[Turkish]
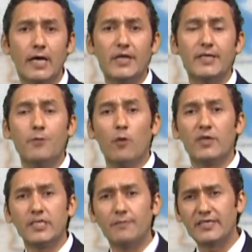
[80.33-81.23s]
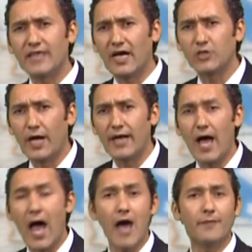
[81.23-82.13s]
hem de diplomatik
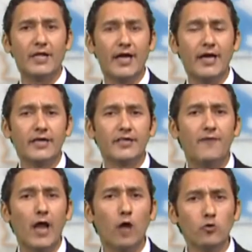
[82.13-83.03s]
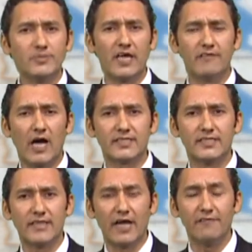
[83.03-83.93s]
mesajlarla Erbil'e referandum
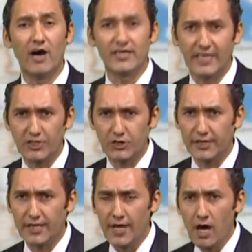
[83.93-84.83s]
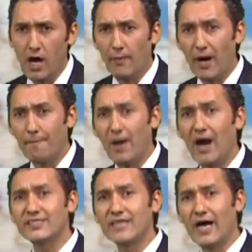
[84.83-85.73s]
sevdasından vazgeç dedi. Ama
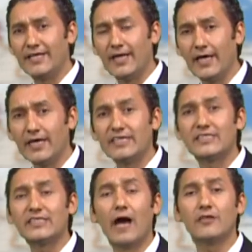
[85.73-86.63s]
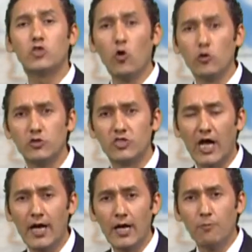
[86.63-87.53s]
Barzani ısrarcı
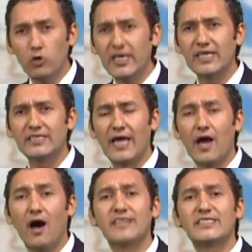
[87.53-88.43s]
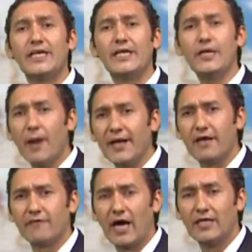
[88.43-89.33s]
olunca bu kez de askeri
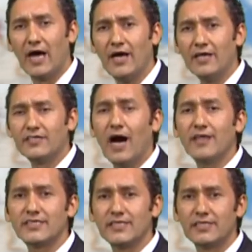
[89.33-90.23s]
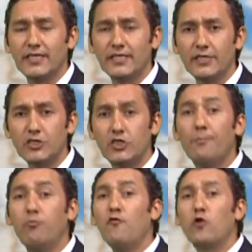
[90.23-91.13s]
manevrayla rahatsızlık
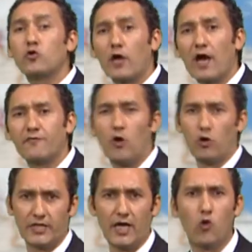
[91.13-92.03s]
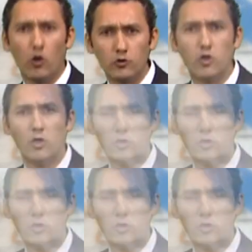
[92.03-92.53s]
işte bu fotoğrafla ortaya kondu.